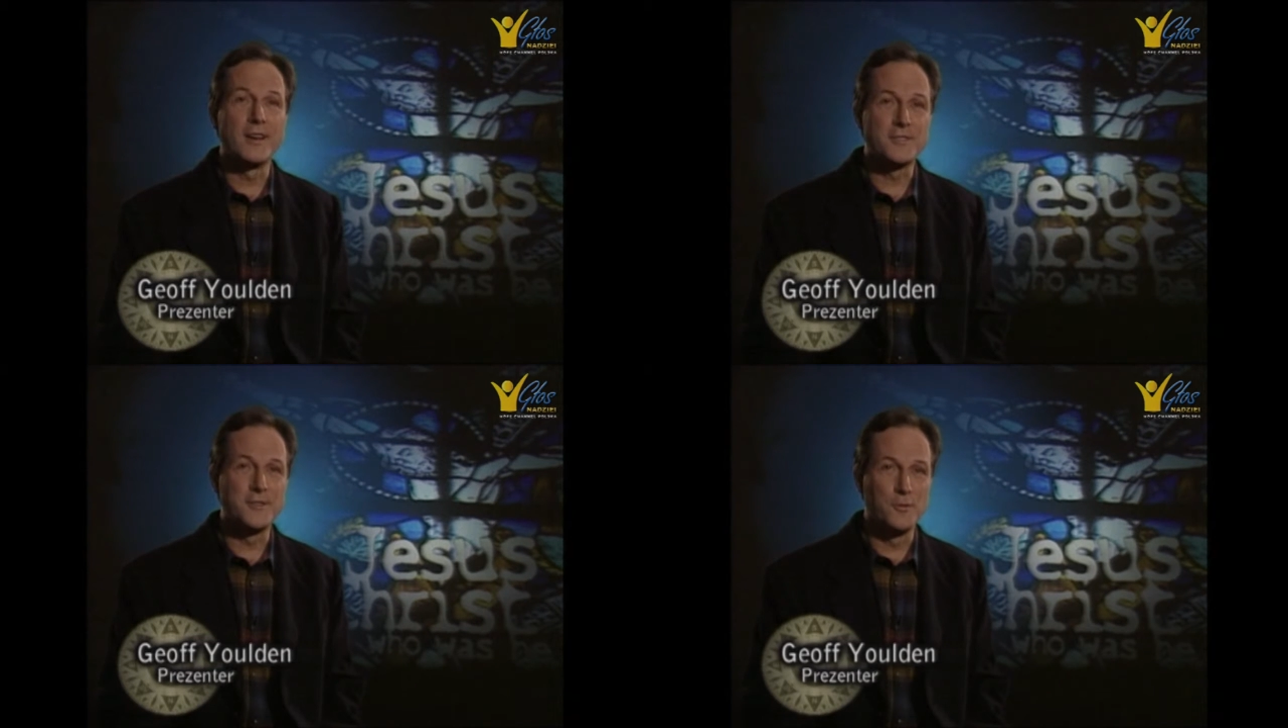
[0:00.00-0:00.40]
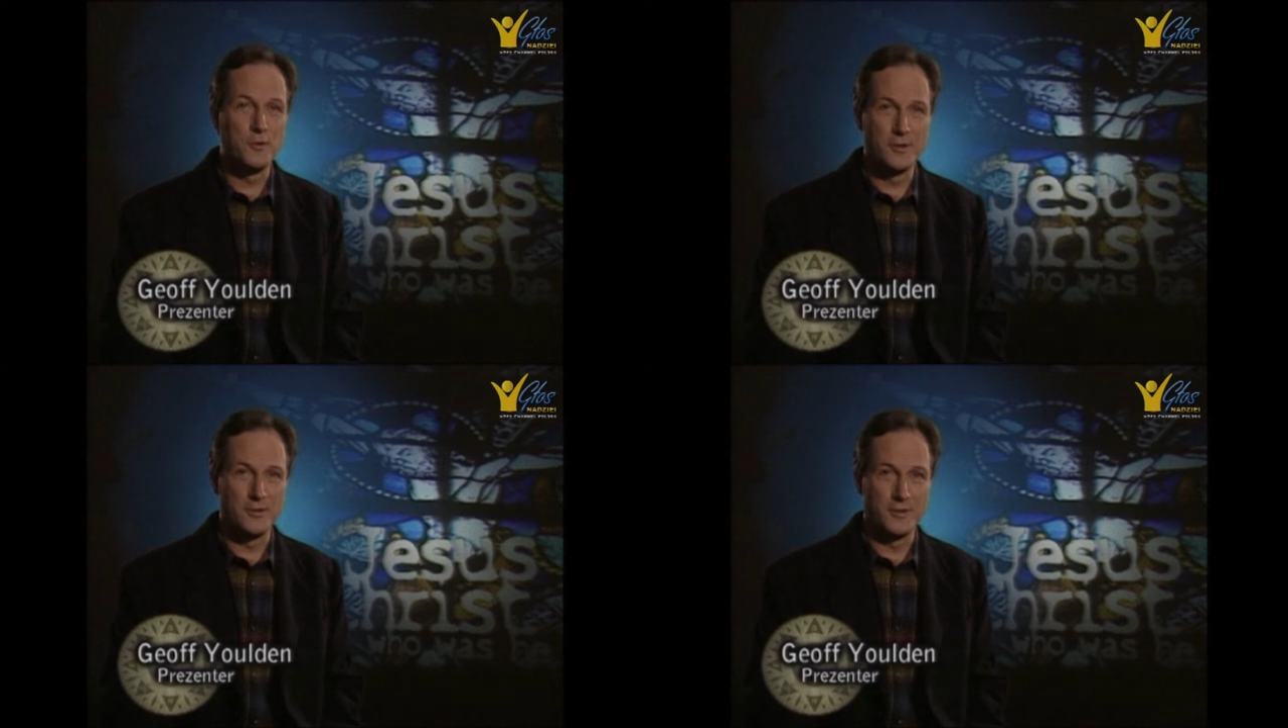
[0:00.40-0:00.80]
na
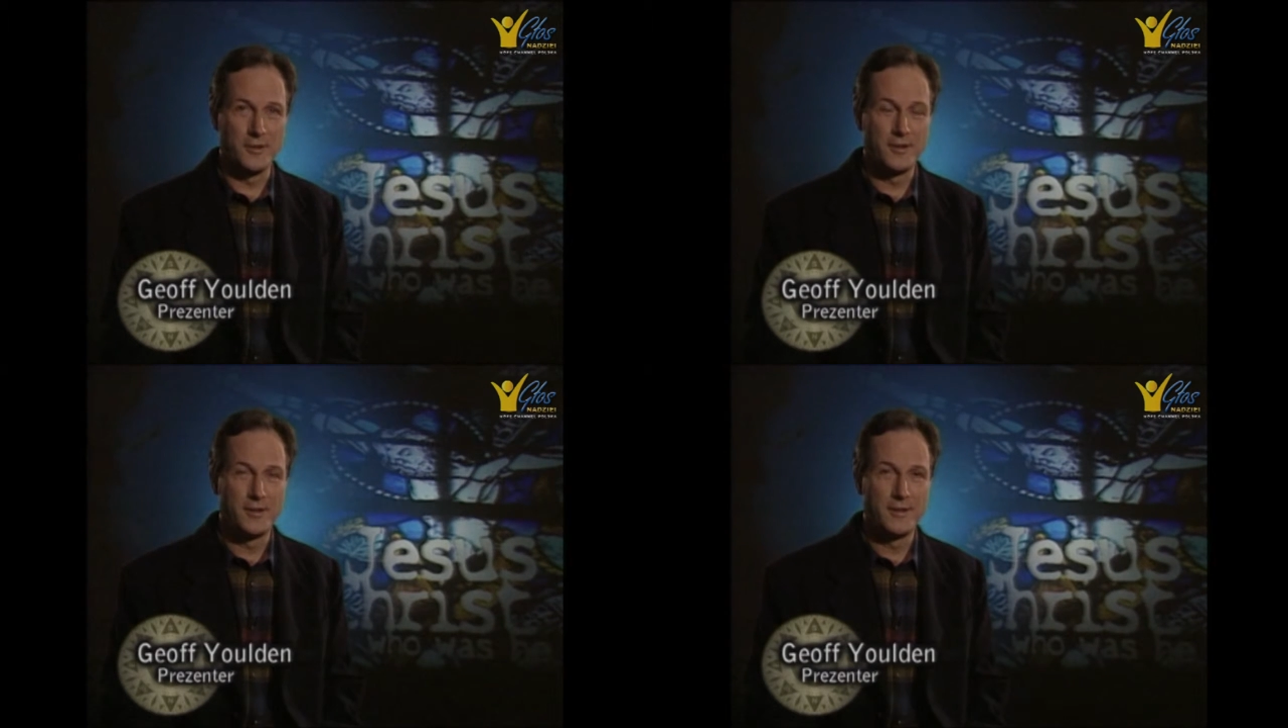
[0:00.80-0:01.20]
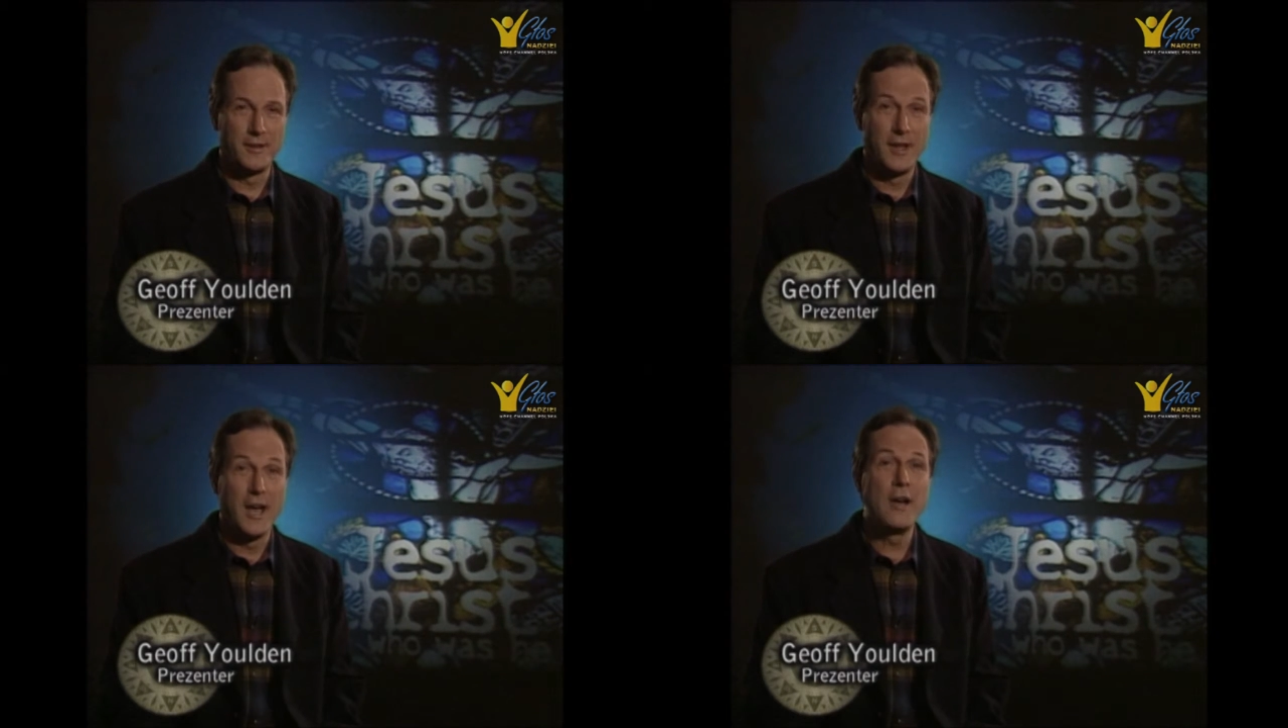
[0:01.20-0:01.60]
świecie.
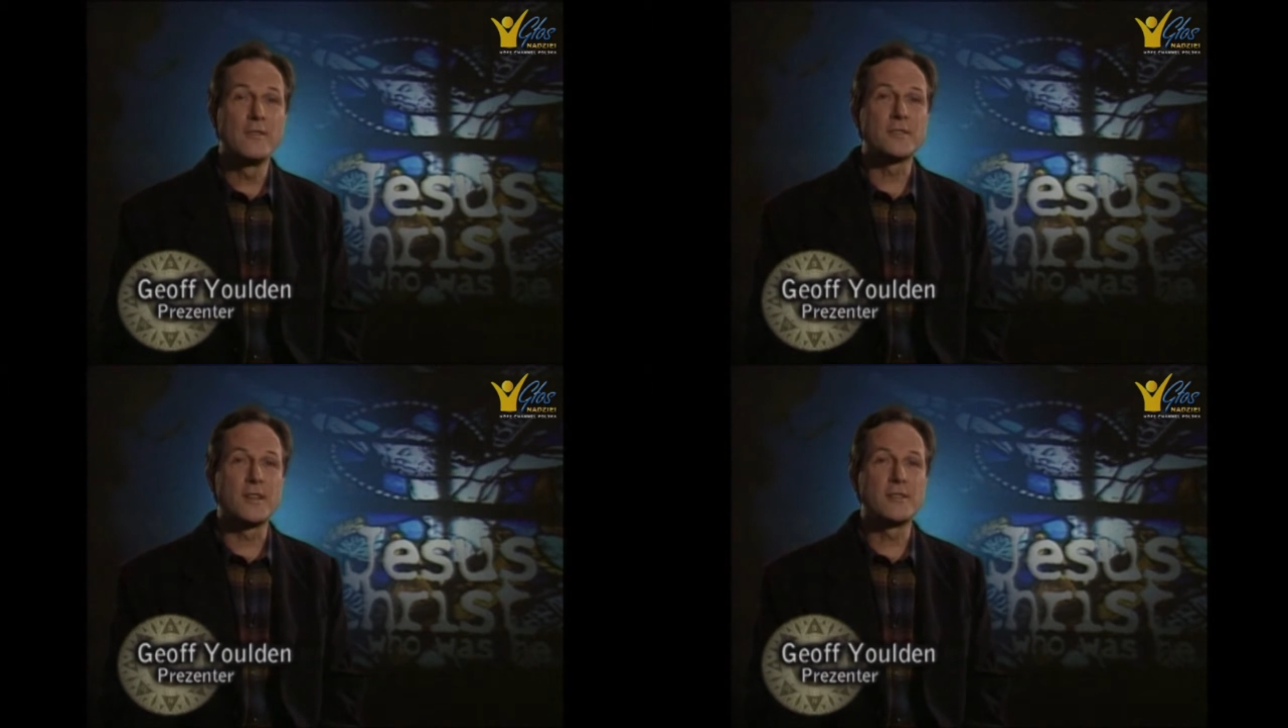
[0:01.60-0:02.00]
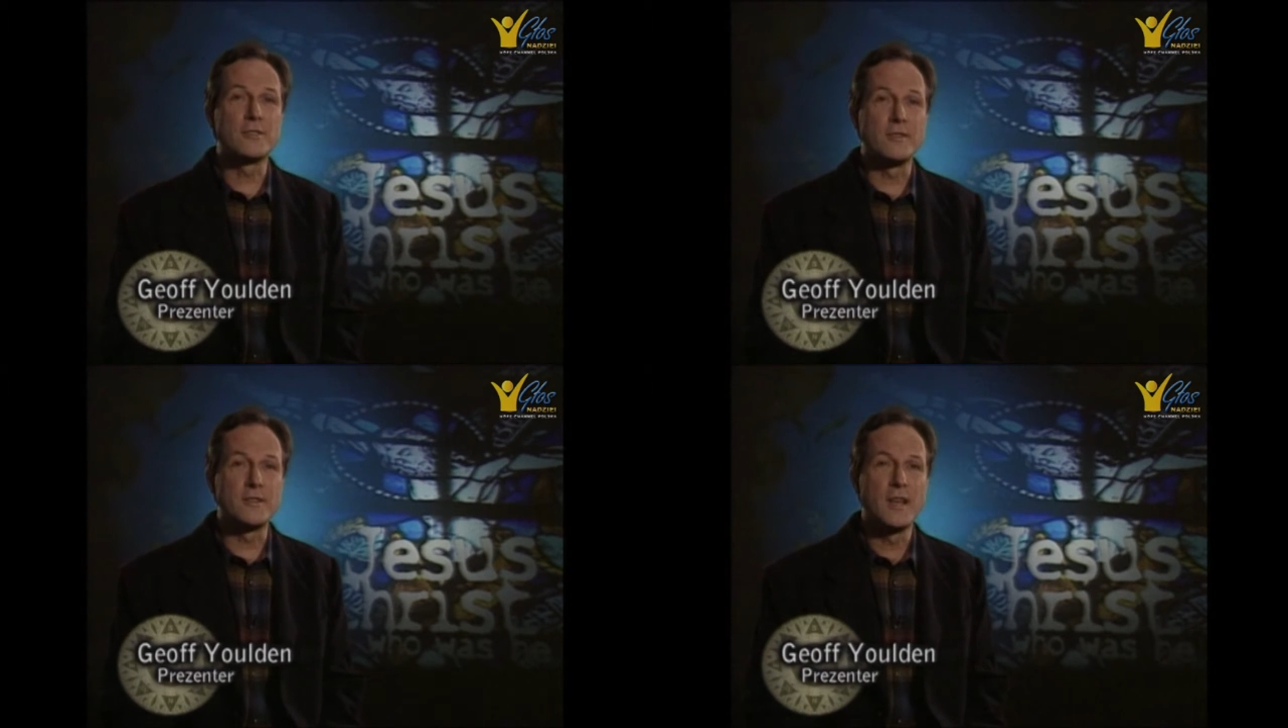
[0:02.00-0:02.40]
Na
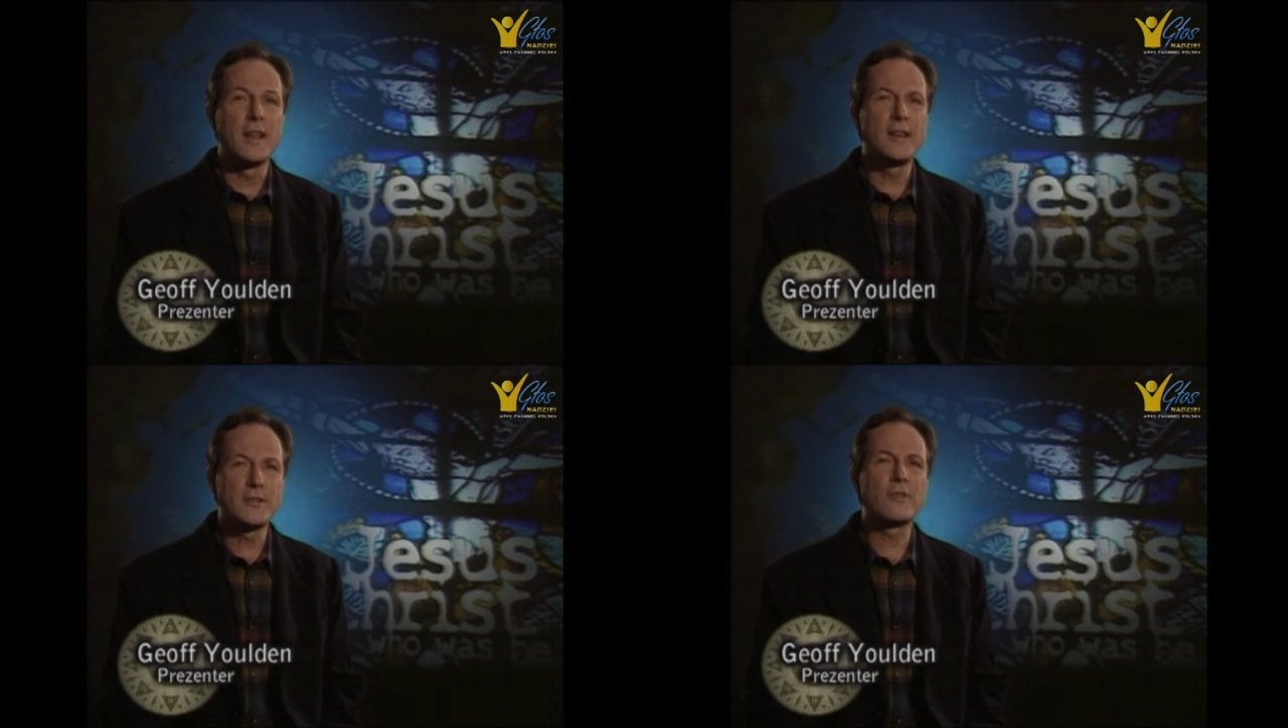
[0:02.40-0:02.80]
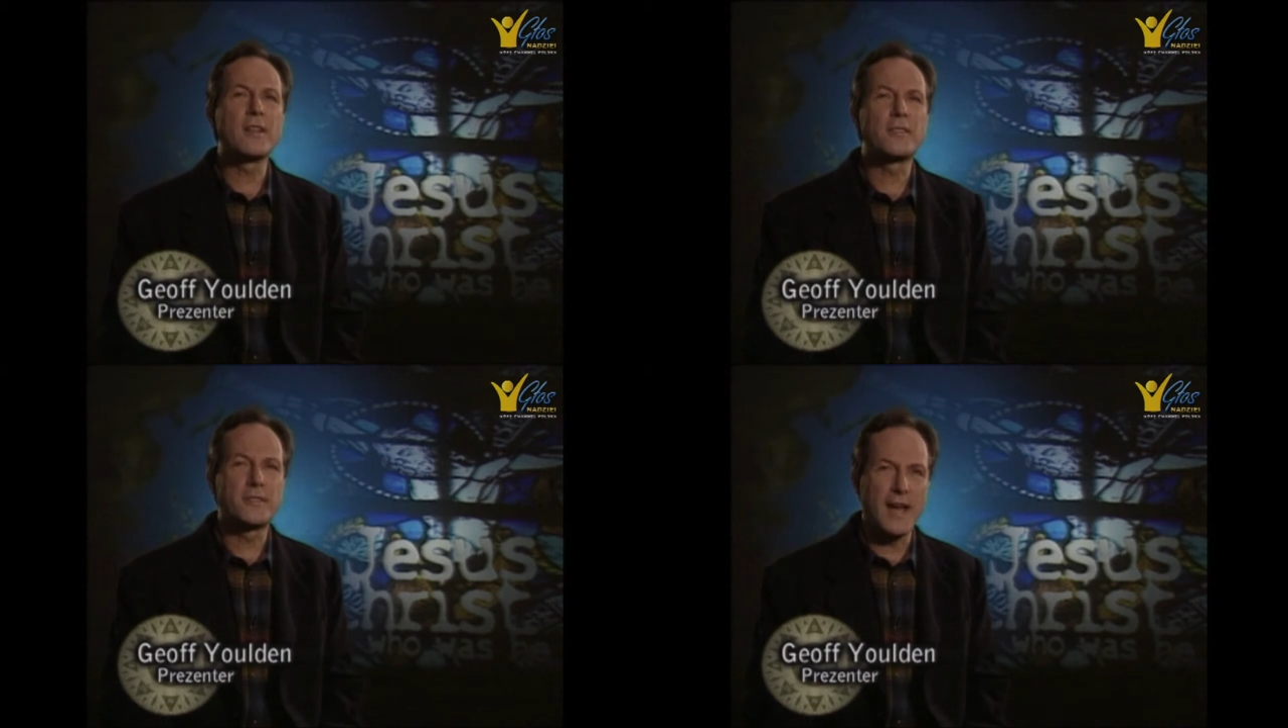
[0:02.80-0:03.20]
przestrzeni wieków
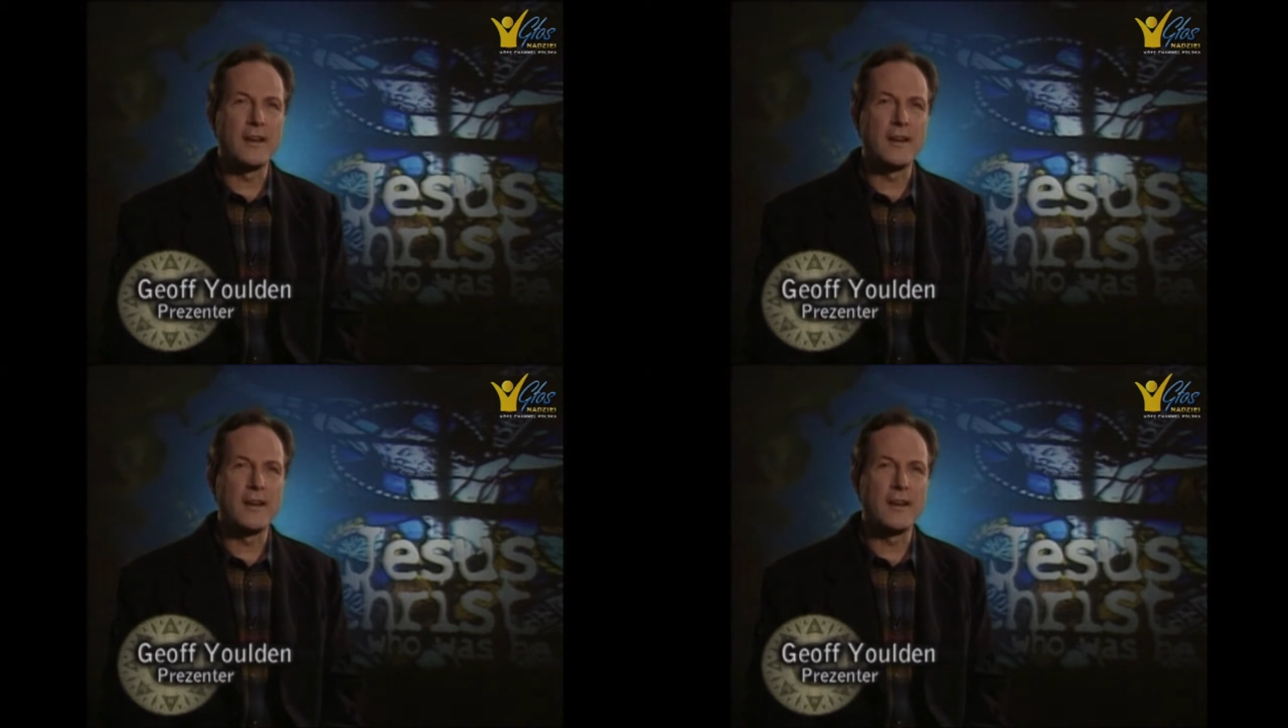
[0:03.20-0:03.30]
tysiące